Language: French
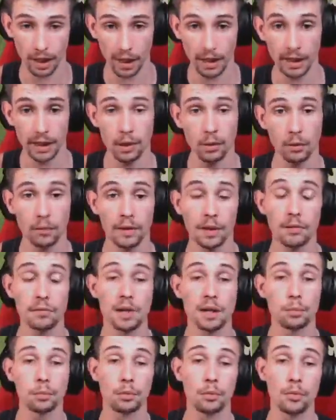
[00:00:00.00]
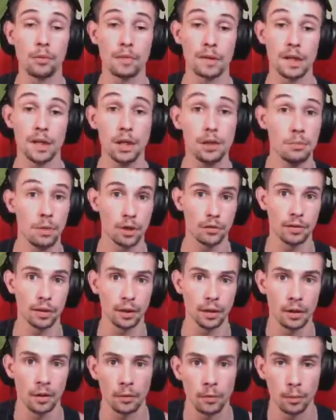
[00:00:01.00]
Et on va tout simplement aussi, bah, je vais
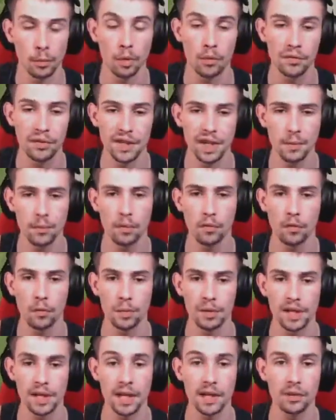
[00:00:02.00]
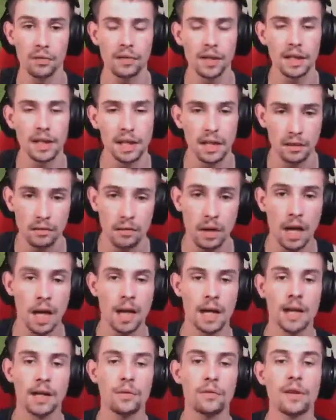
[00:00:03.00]
en profiter pour vous poser la nouvelle question.
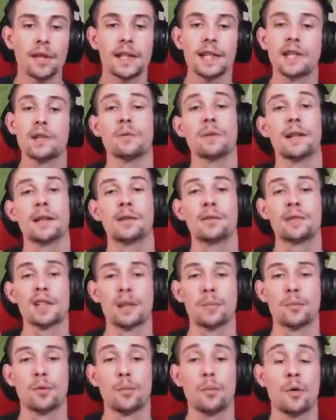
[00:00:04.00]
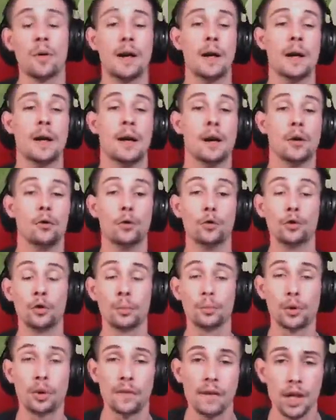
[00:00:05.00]
La nouvelle question est tout simplement le nombre
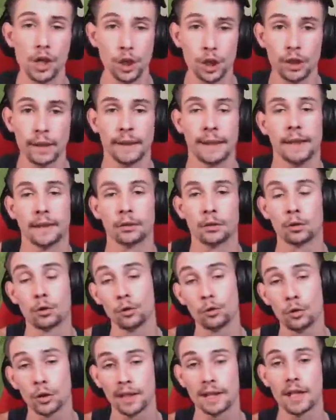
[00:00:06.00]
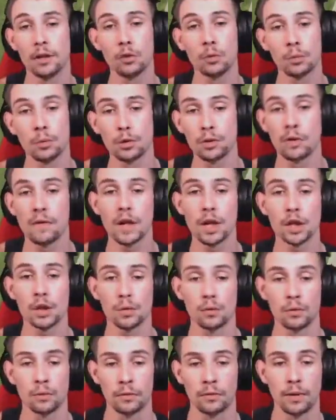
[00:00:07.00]
de vaches. Donc quel nombre de vaches
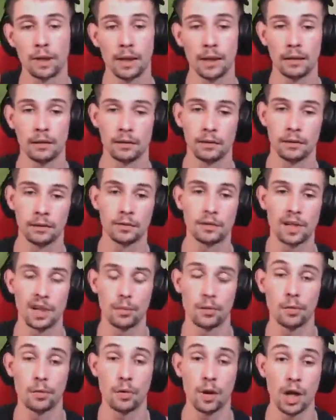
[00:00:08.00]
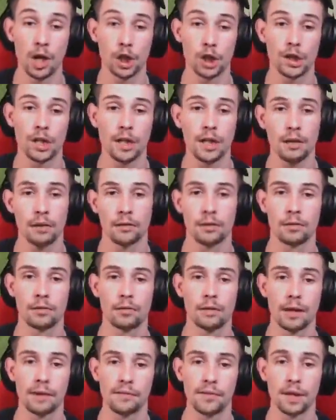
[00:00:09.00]
on va euh, tout simplement acheter euh, sur
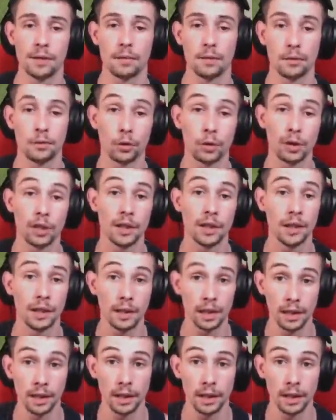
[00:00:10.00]
la ferme. Donc les,